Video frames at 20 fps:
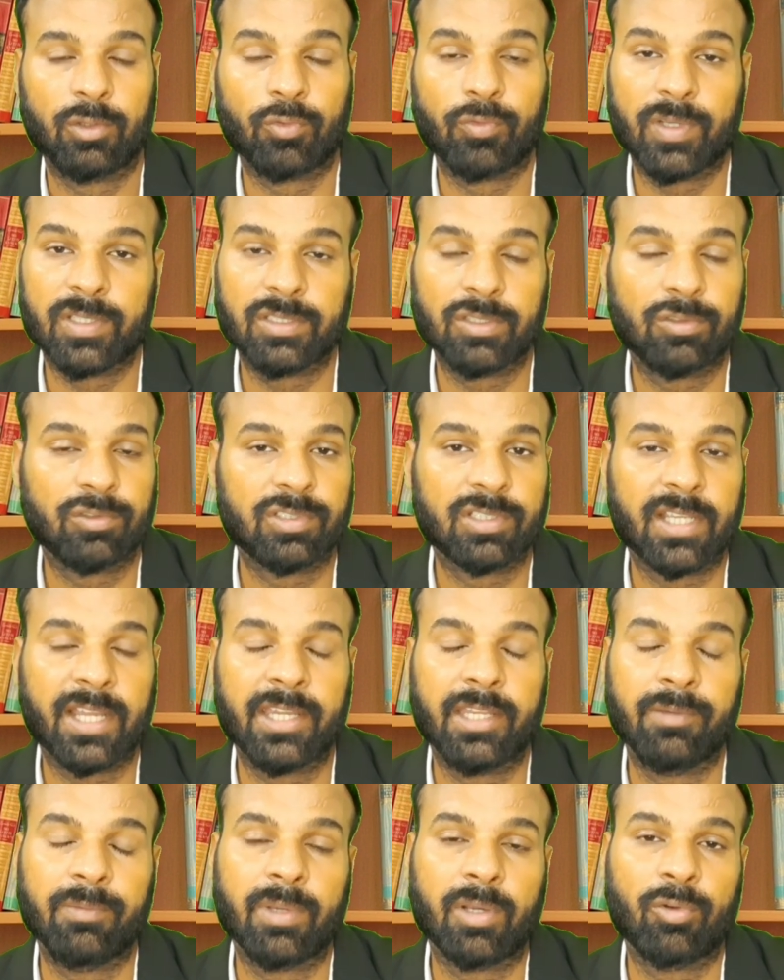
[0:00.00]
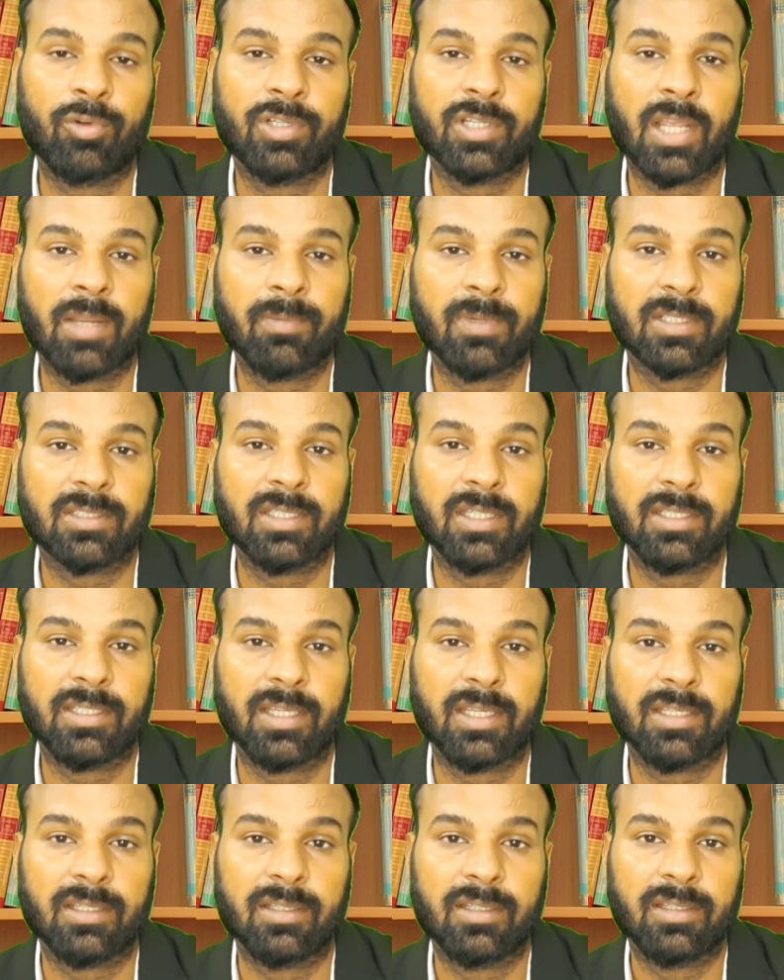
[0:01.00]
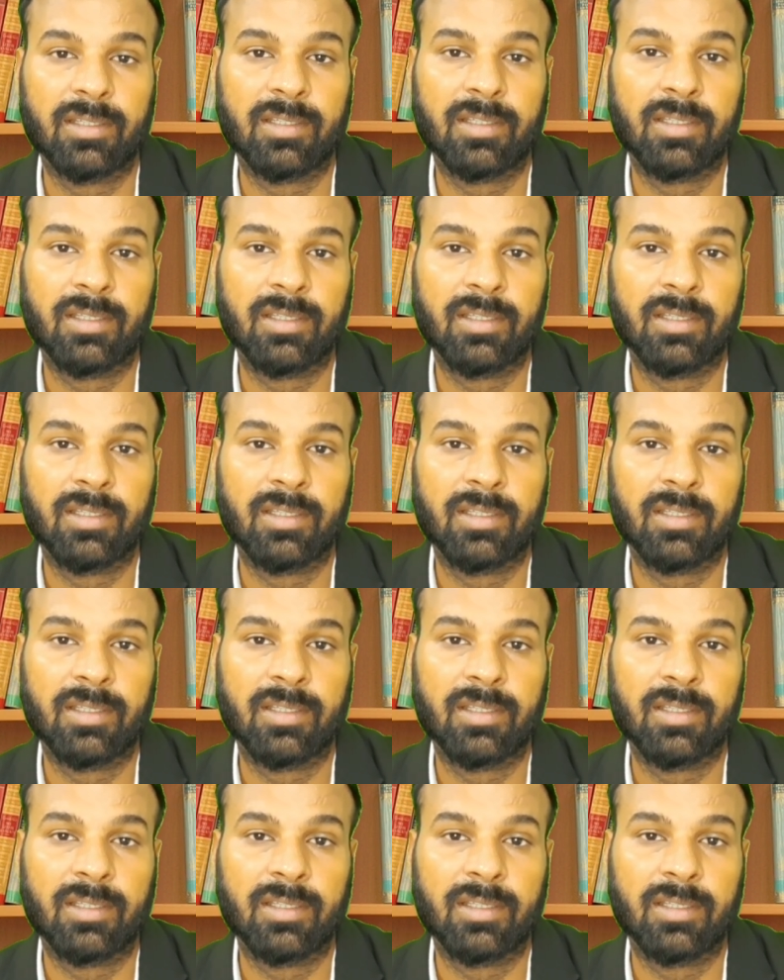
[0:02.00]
तो वैसे तो स्कैनिंग में कोई टाइम लगता नहीं है